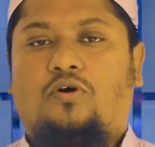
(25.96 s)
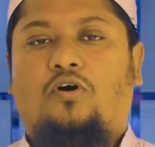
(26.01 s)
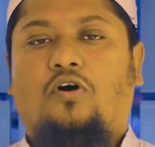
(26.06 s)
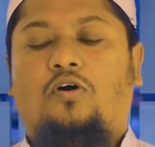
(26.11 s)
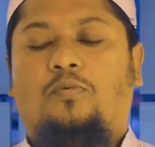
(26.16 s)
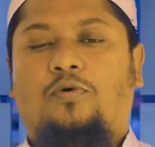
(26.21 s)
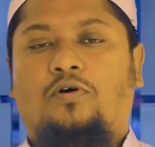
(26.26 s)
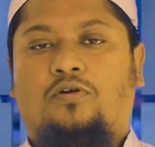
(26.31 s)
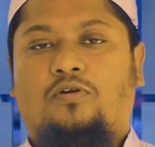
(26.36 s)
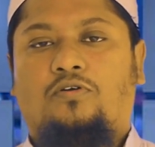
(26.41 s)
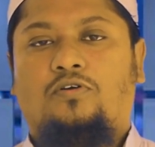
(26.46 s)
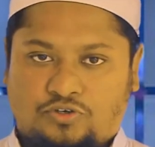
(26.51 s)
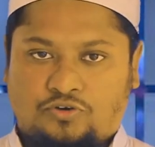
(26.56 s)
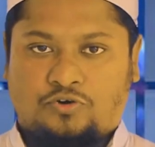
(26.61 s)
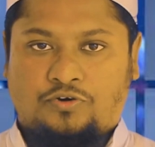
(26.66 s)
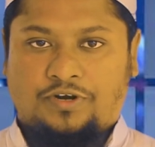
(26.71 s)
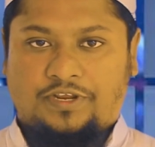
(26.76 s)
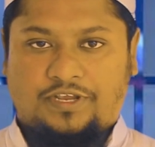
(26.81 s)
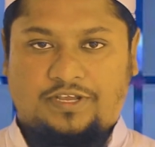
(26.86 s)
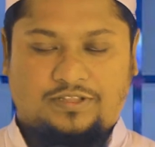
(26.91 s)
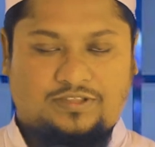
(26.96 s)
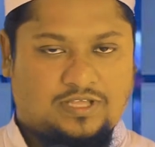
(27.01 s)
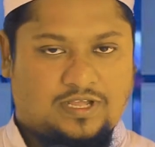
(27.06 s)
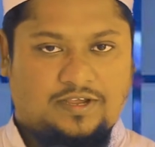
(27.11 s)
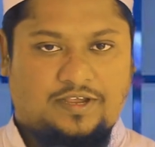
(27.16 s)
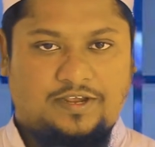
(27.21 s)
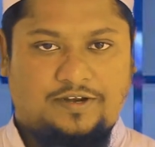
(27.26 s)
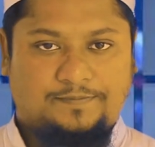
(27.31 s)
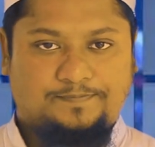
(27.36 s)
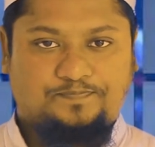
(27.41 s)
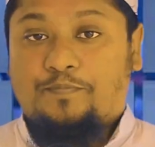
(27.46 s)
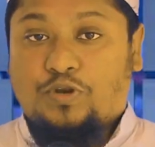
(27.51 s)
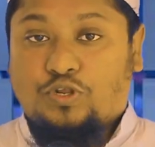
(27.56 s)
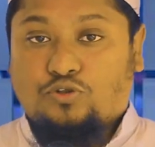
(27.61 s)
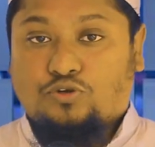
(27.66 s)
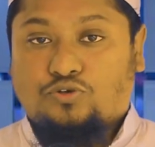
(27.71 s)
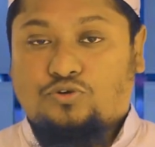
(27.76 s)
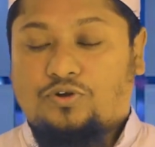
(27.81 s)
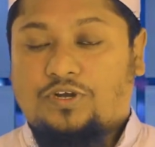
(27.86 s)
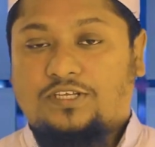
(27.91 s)
খবর ছড়িয়ে থাকেন প্রিয়
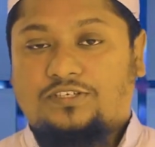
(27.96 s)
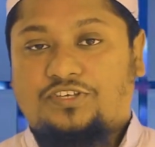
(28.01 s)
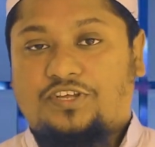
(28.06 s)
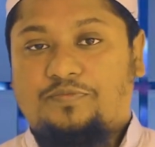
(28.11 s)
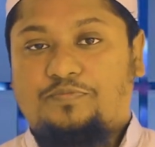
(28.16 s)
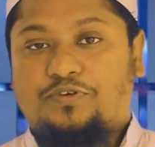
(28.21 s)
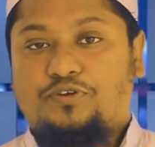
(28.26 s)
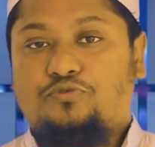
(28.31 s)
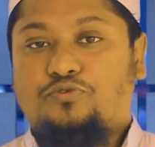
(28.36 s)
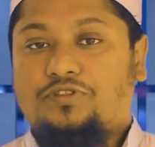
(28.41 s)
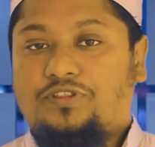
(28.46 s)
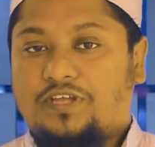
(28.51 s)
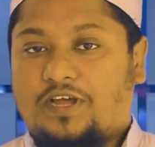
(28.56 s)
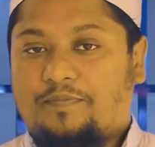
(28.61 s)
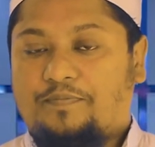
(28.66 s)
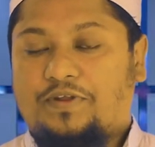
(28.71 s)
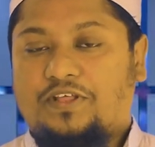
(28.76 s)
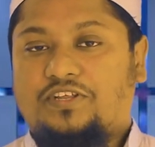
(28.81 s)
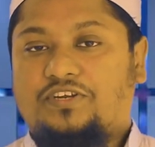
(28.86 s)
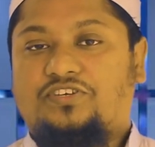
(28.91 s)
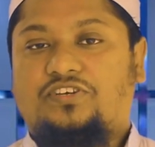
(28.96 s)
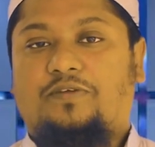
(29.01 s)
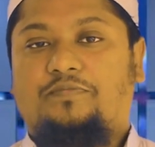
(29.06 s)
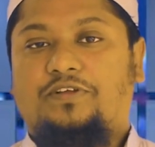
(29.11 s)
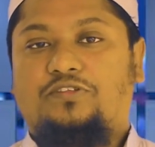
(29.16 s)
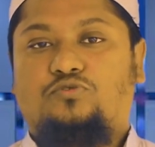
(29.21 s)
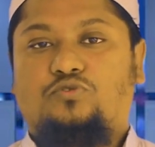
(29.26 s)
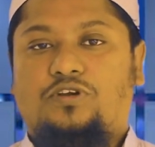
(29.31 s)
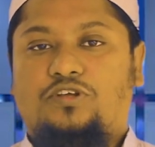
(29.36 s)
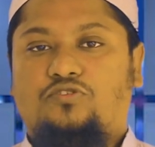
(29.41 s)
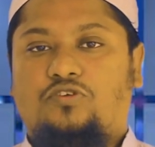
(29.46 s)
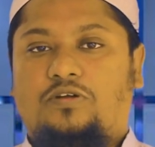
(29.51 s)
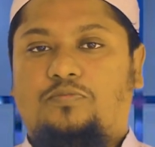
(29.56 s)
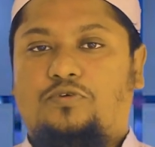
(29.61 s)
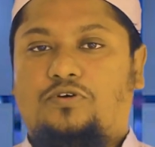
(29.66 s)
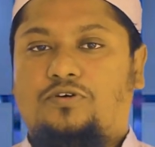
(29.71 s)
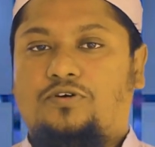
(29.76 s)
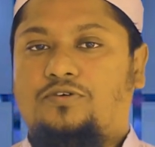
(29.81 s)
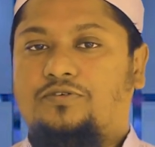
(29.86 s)
দর্শক আজকের ভিডিওতে আপনাদের সামনে তুলে ধরব